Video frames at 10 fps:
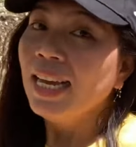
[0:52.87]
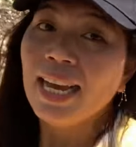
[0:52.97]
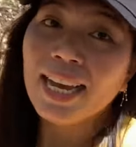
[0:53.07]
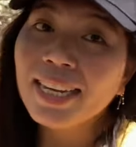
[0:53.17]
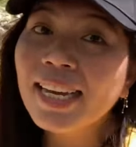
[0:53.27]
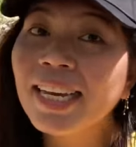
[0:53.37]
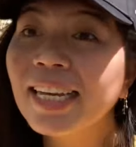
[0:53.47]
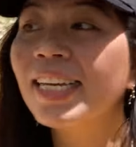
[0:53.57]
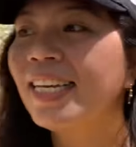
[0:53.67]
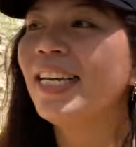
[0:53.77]
And
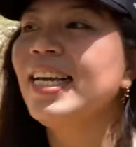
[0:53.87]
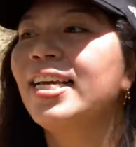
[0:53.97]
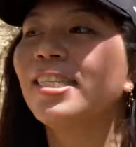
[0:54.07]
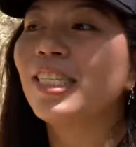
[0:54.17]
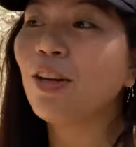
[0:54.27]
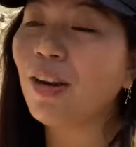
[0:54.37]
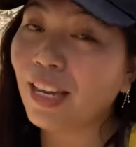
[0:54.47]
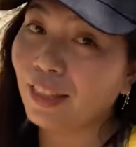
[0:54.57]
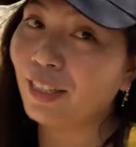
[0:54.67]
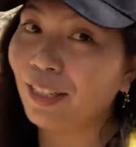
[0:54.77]
see you
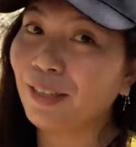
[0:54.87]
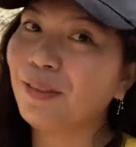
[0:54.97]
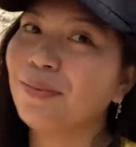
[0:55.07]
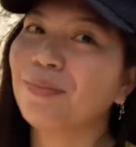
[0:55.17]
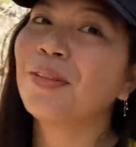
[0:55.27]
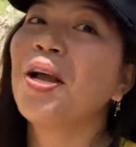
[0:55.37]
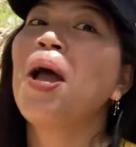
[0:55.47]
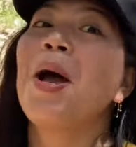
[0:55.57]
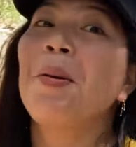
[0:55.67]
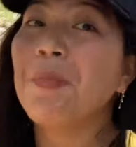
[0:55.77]
later.
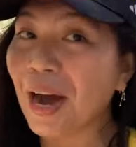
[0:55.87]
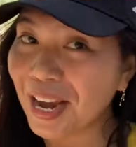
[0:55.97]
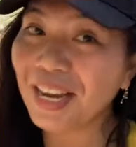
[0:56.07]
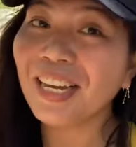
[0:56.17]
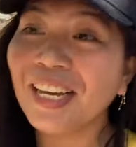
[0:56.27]
Bye